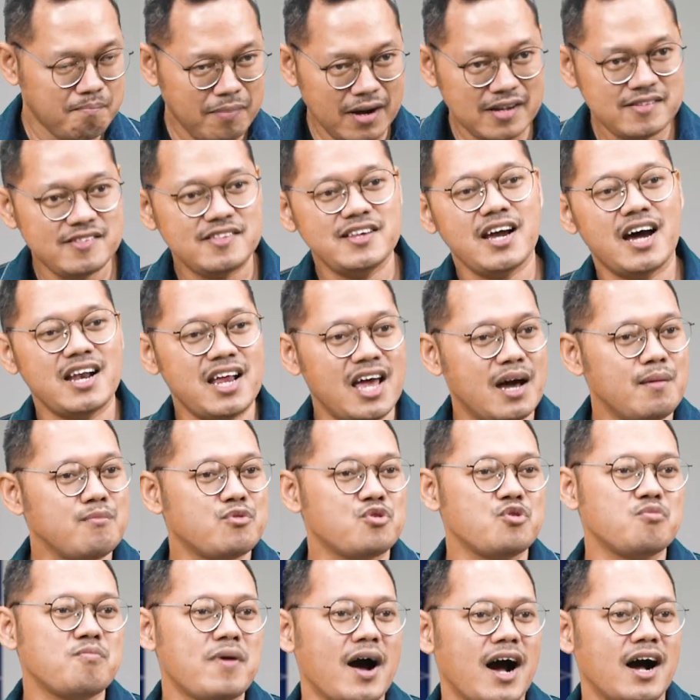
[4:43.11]
Pasti ada yang
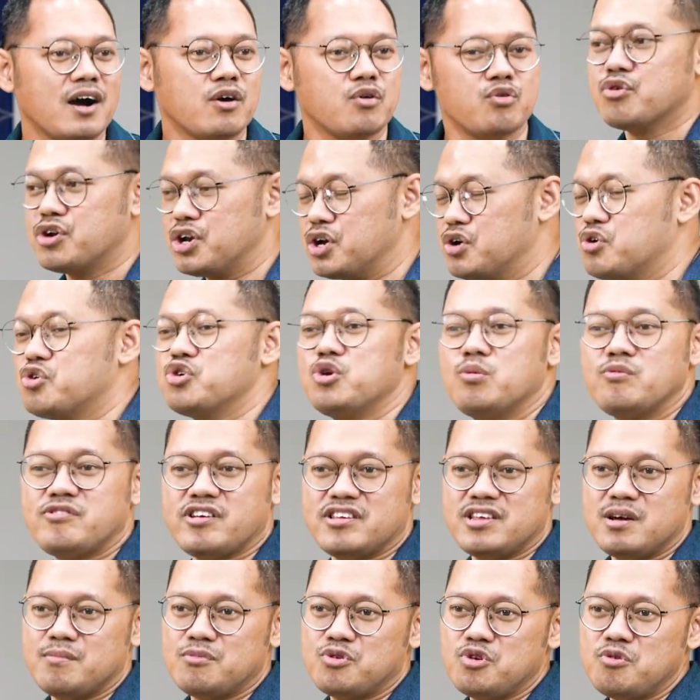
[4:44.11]
berubah, kurikulum
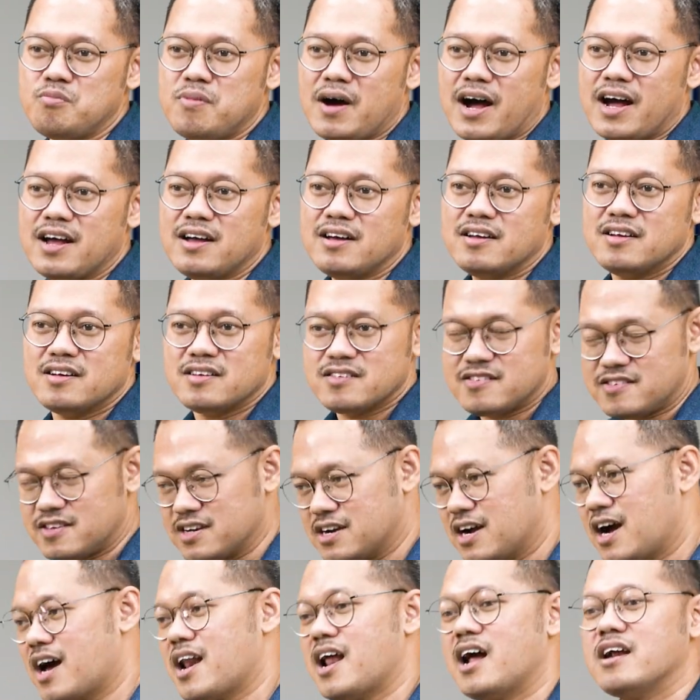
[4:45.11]
saja berubah.
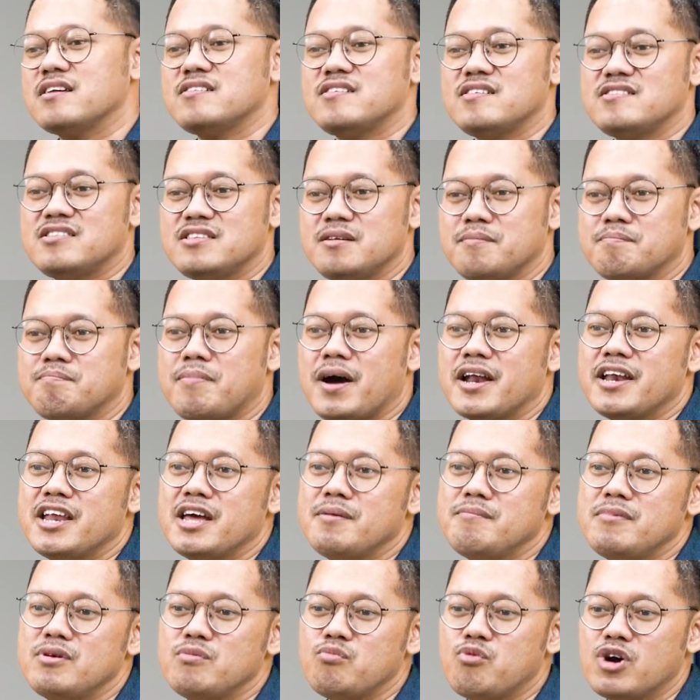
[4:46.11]
Sekarang sistem
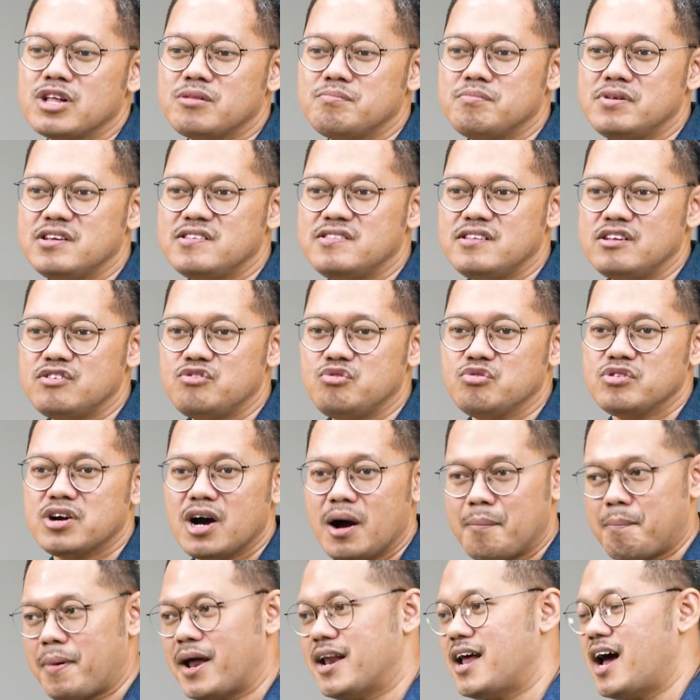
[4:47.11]
pandemi buat bisnis
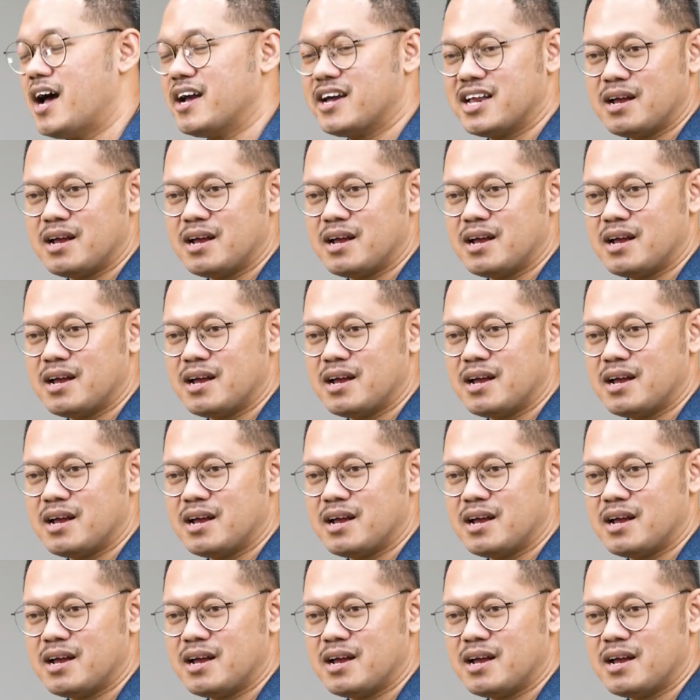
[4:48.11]
juga pada